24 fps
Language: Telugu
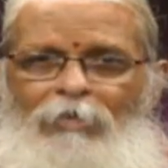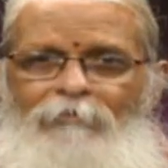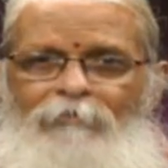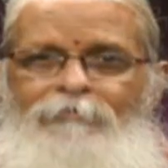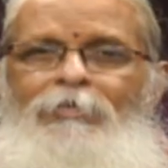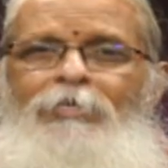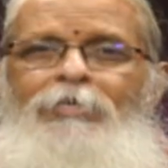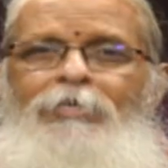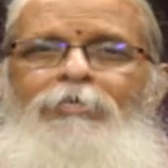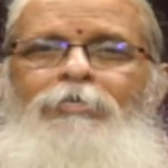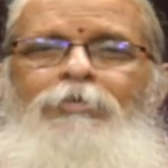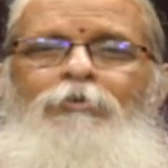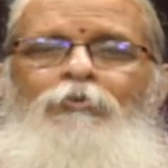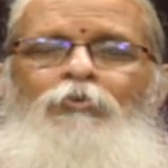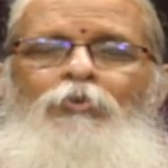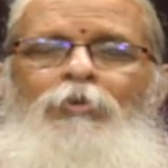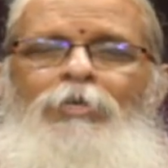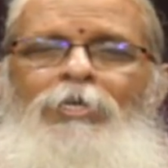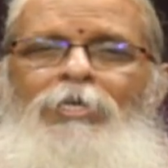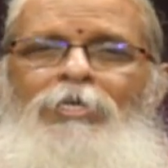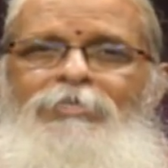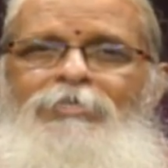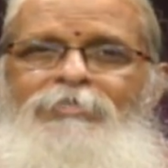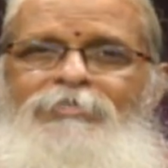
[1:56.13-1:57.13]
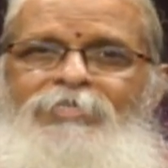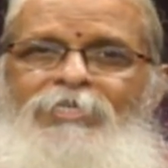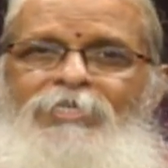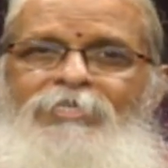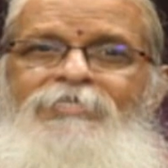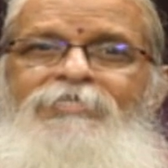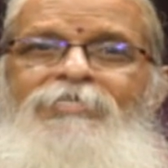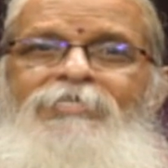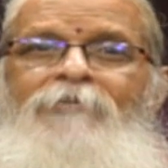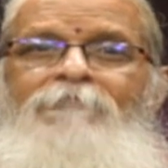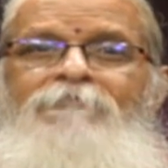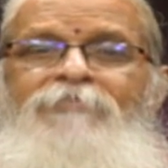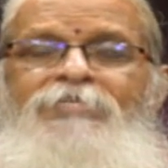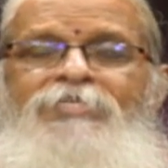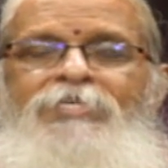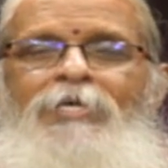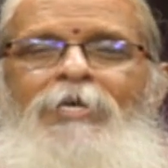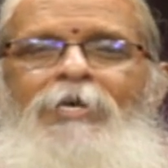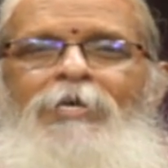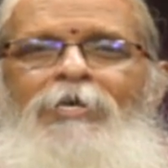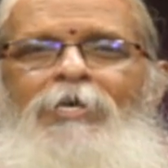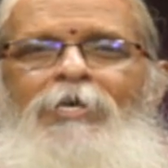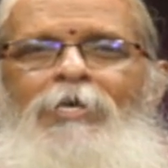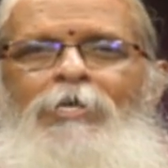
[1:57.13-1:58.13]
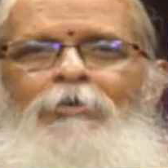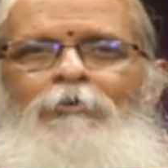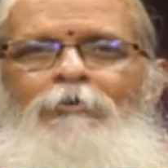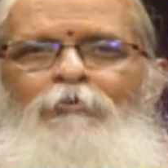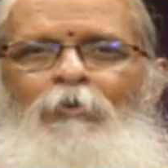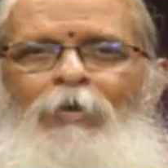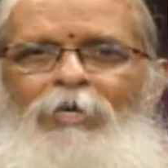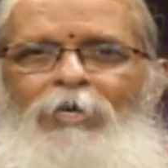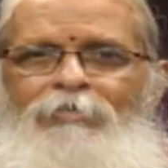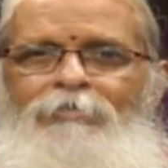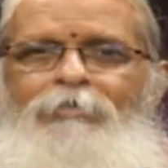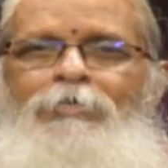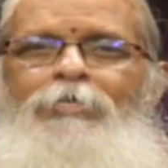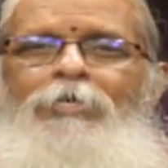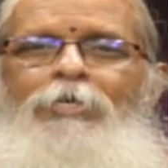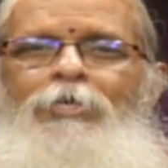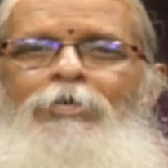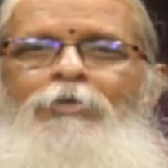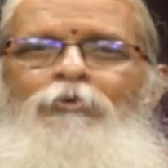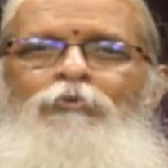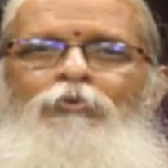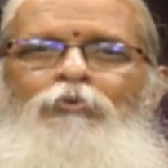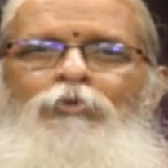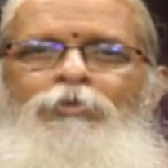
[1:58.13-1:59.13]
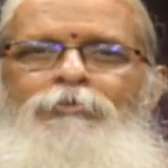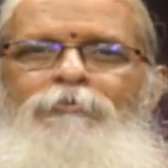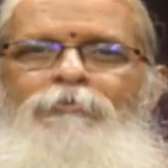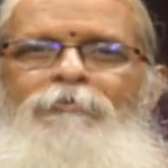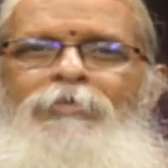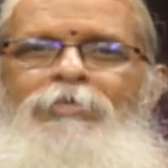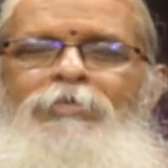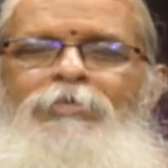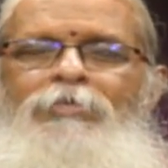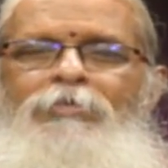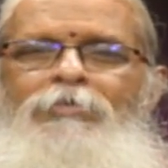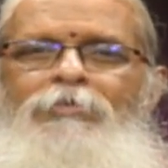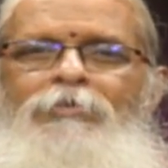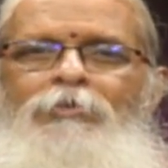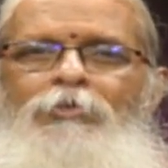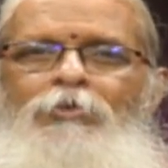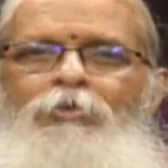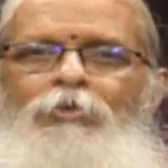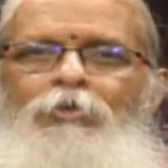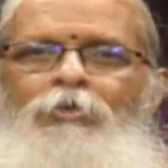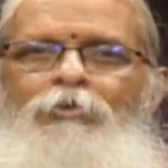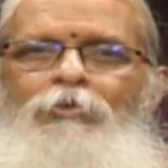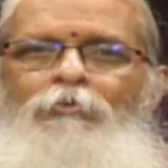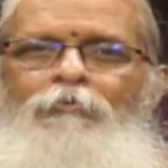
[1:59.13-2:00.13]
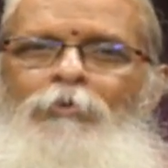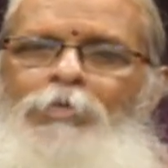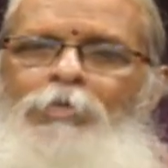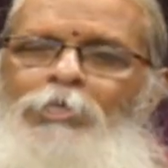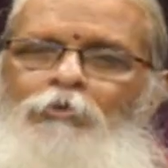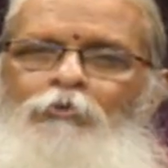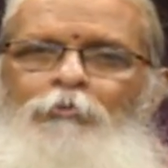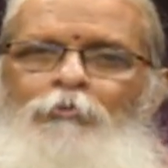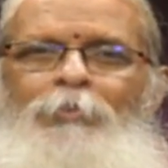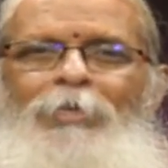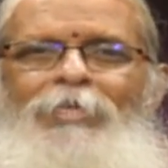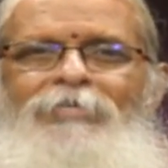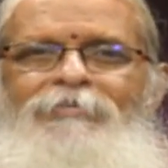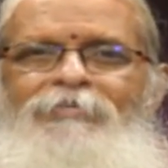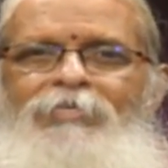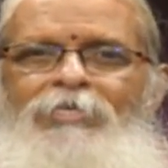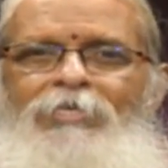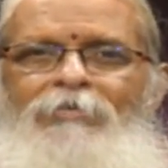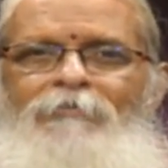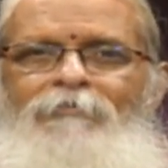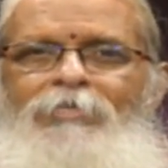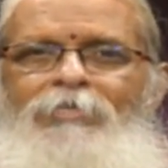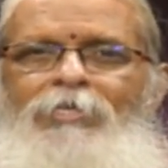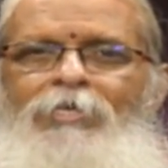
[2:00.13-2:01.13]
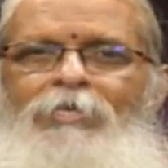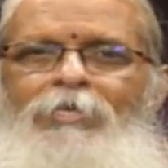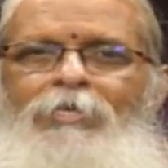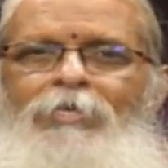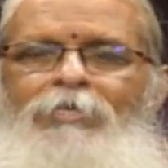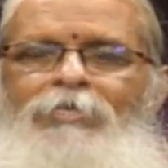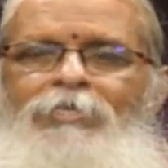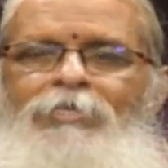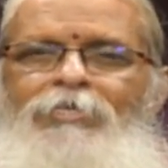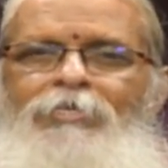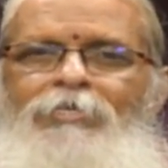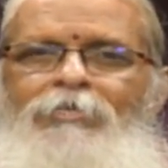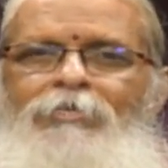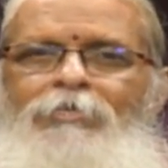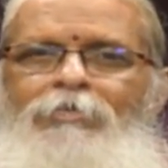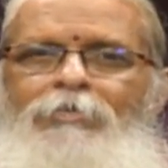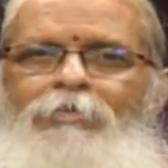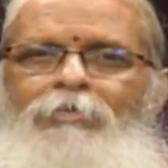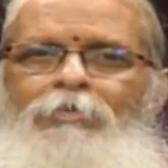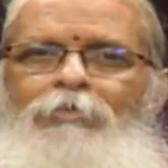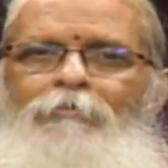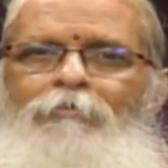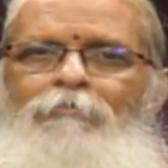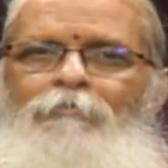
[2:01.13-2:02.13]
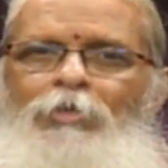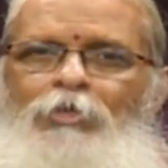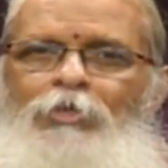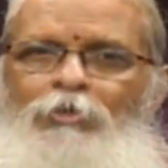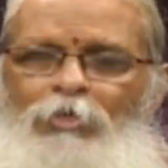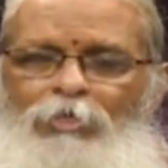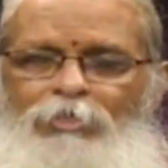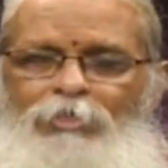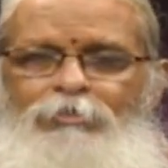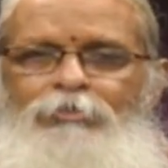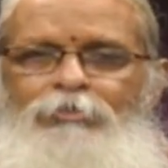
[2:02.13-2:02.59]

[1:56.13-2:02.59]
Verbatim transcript: అందరికీ కూడా సత్సంస్కారాలను అందజేయడం కోసమని ఒక ఉపాసనా విధానాన్ని మనకు